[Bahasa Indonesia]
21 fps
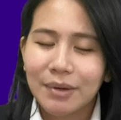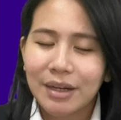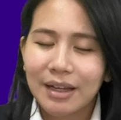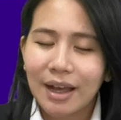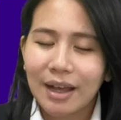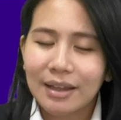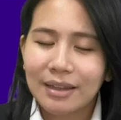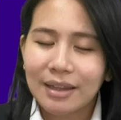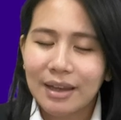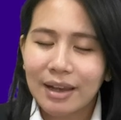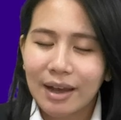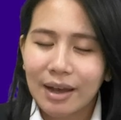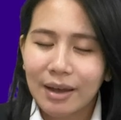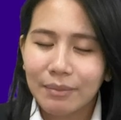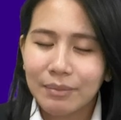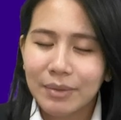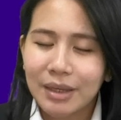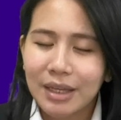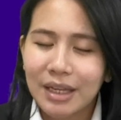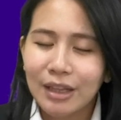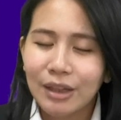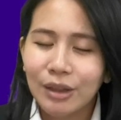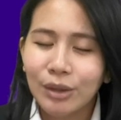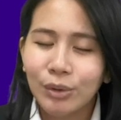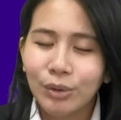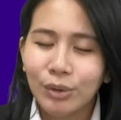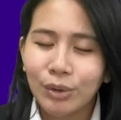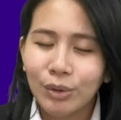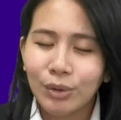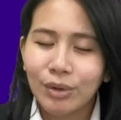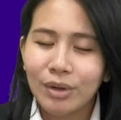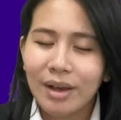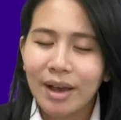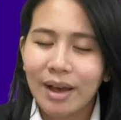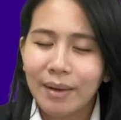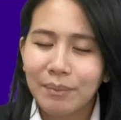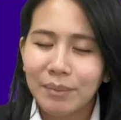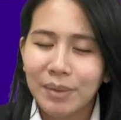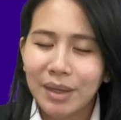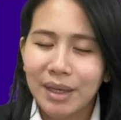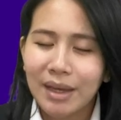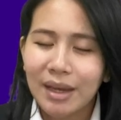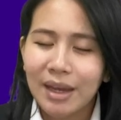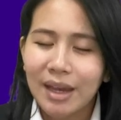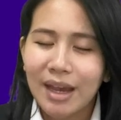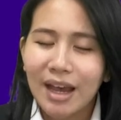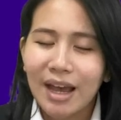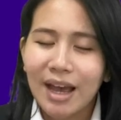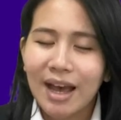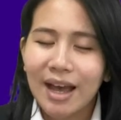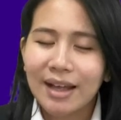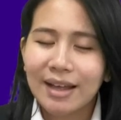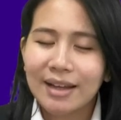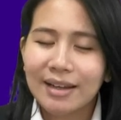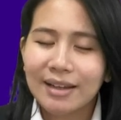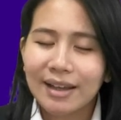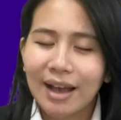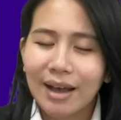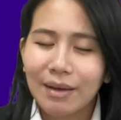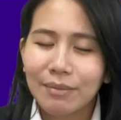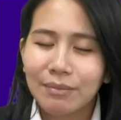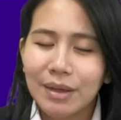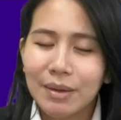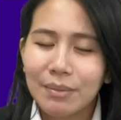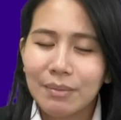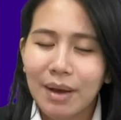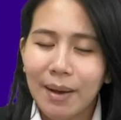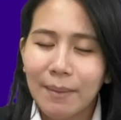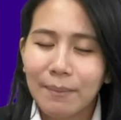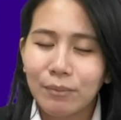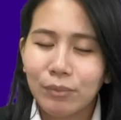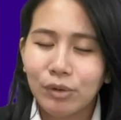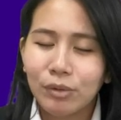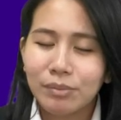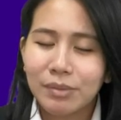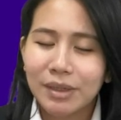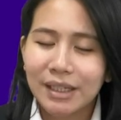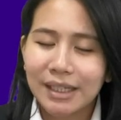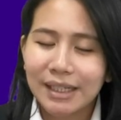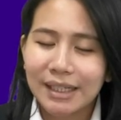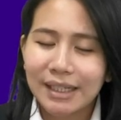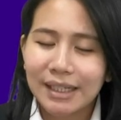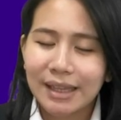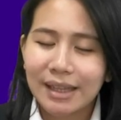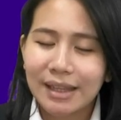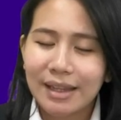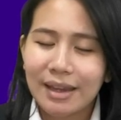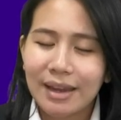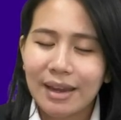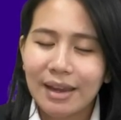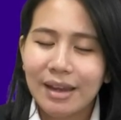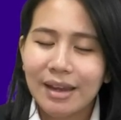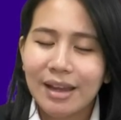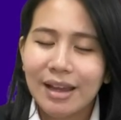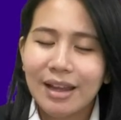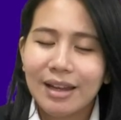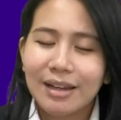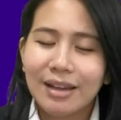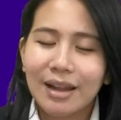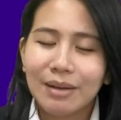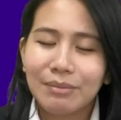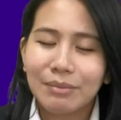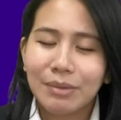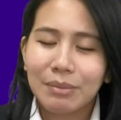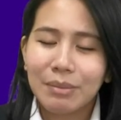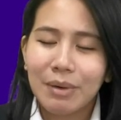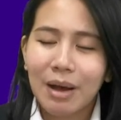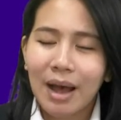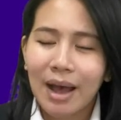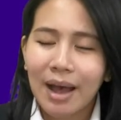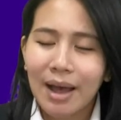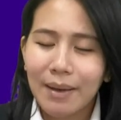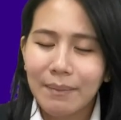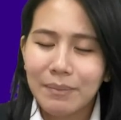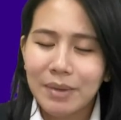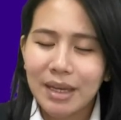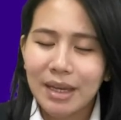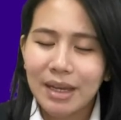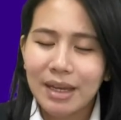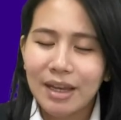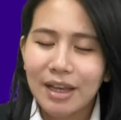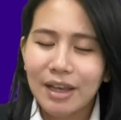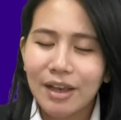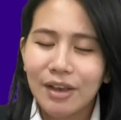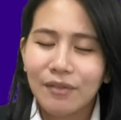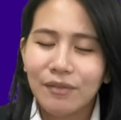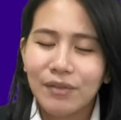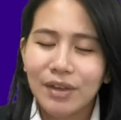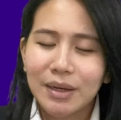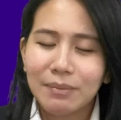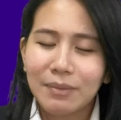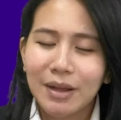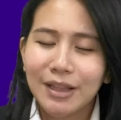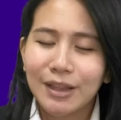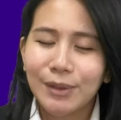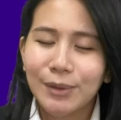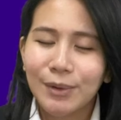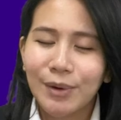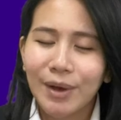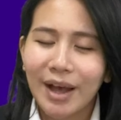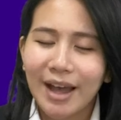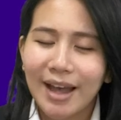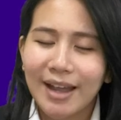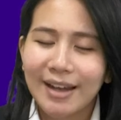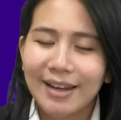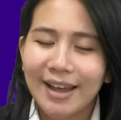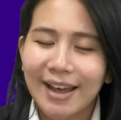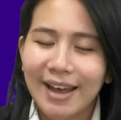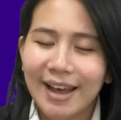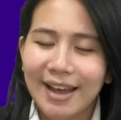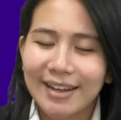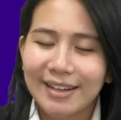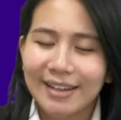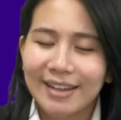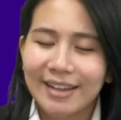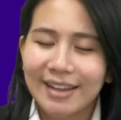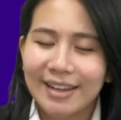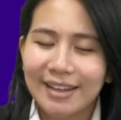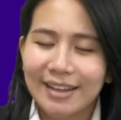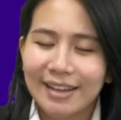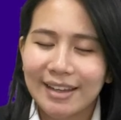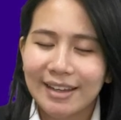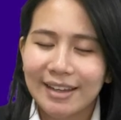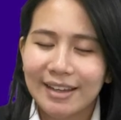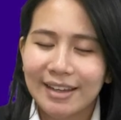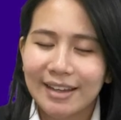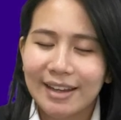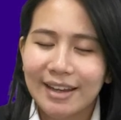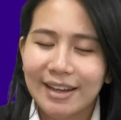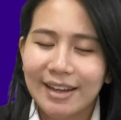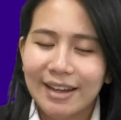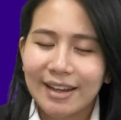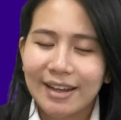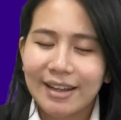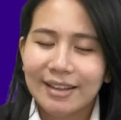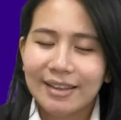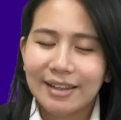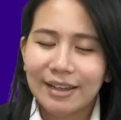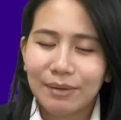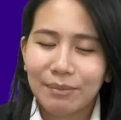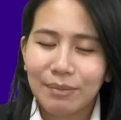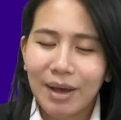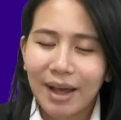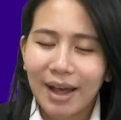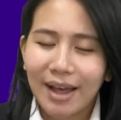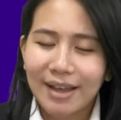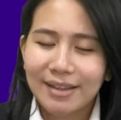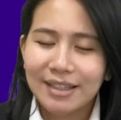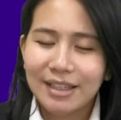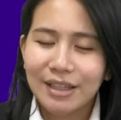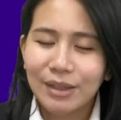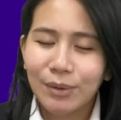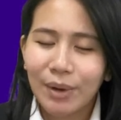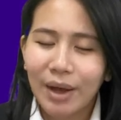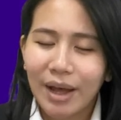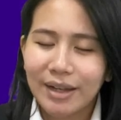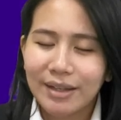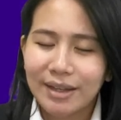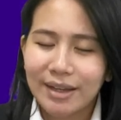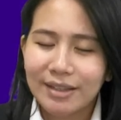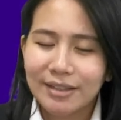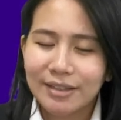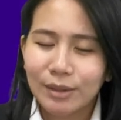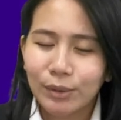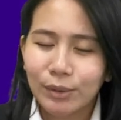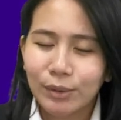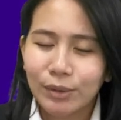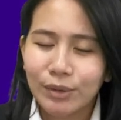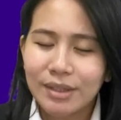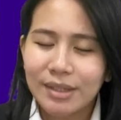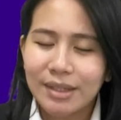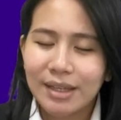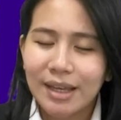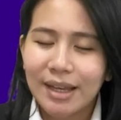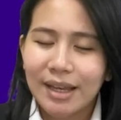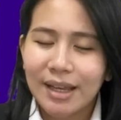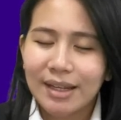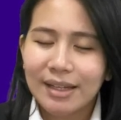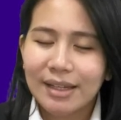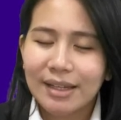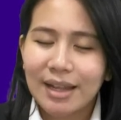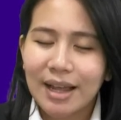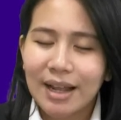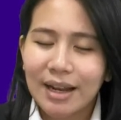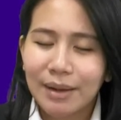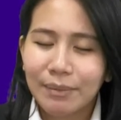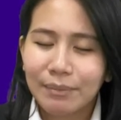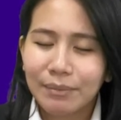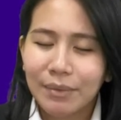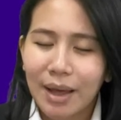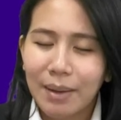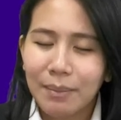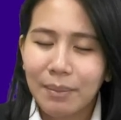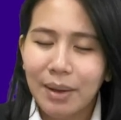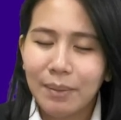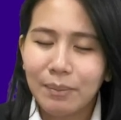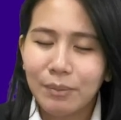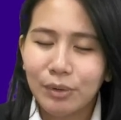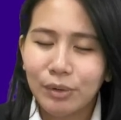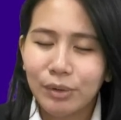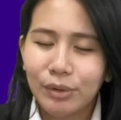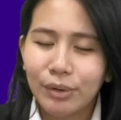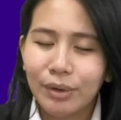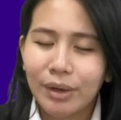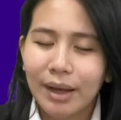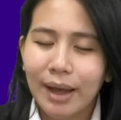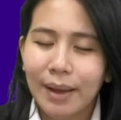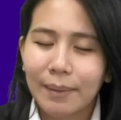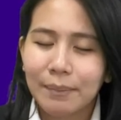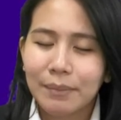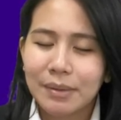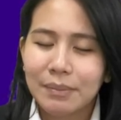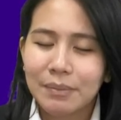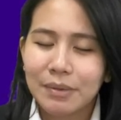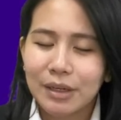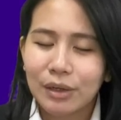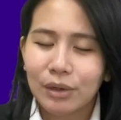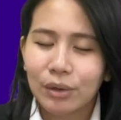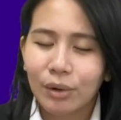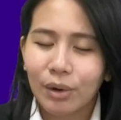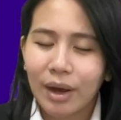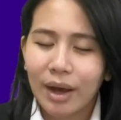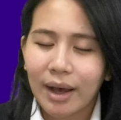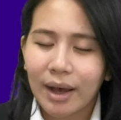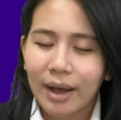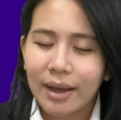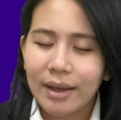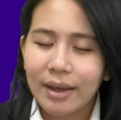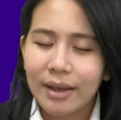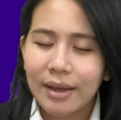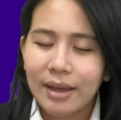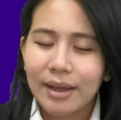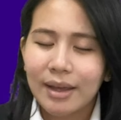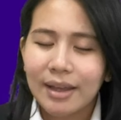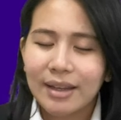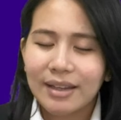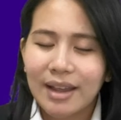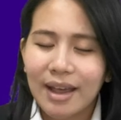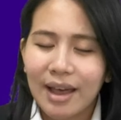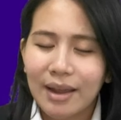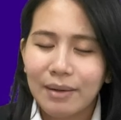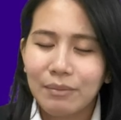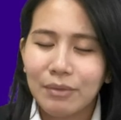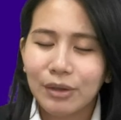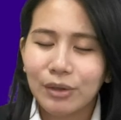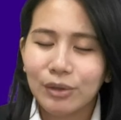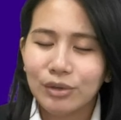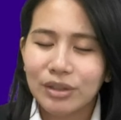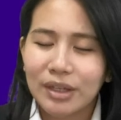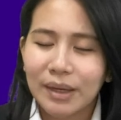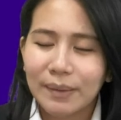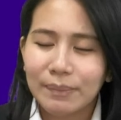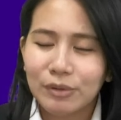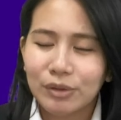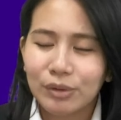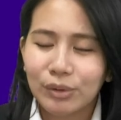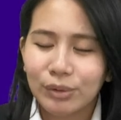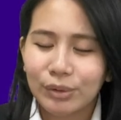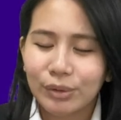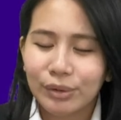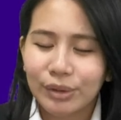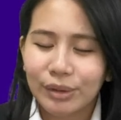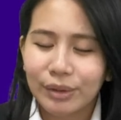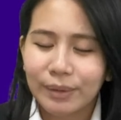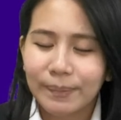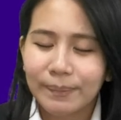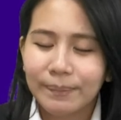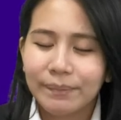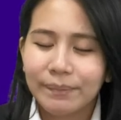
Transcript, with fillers: Berkati kami, tuntun kami, agar kami mampu mengerti dan memahami firman Tuhan hari ini. Terima kasih Tuhan Yesus, di dalam namamu kami berdoa dan mengucap syukur.